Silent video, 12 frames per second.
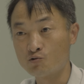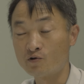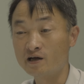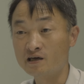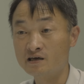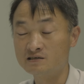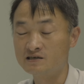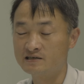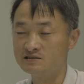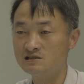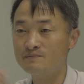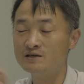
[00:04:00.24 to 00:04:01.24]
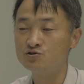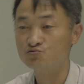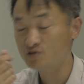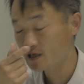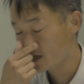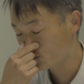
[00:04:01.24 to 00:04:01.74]
워낙에, 그러니까 일반적으로
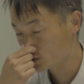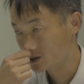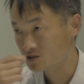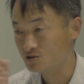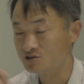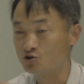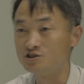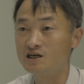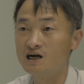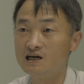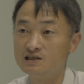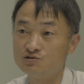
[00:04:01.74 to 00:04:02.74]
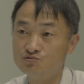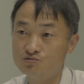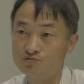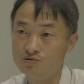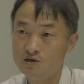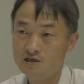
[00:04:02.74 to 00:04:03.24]
우리가 알고 있는 그런 전자가
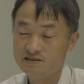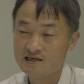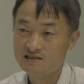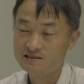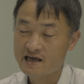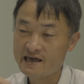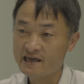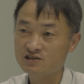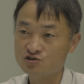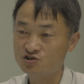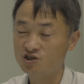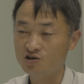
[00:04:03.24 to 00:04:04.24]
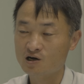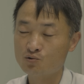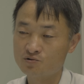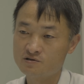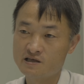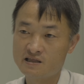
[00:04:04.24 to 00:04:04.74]
아니고 얘는 핵에서
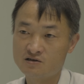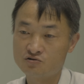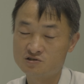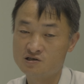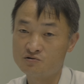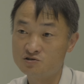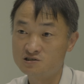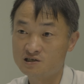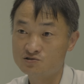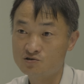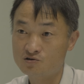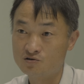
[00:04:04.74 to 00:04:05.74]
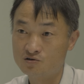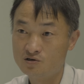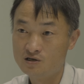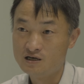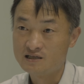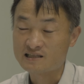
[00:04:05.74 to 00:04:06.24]
튕겨나오는 에너지, 에너지라서
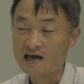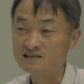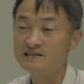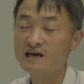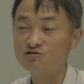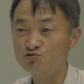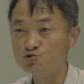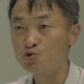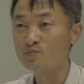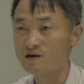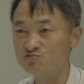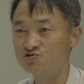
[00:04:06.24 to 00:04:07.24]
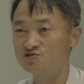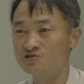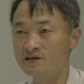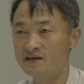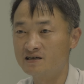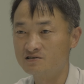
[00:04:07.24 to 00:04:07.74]
다른 핵 구조를 바꿀 수
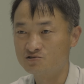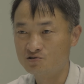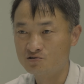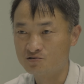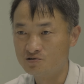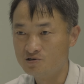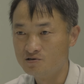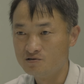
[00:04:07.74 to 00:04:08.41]
있어요. 아예. 그래서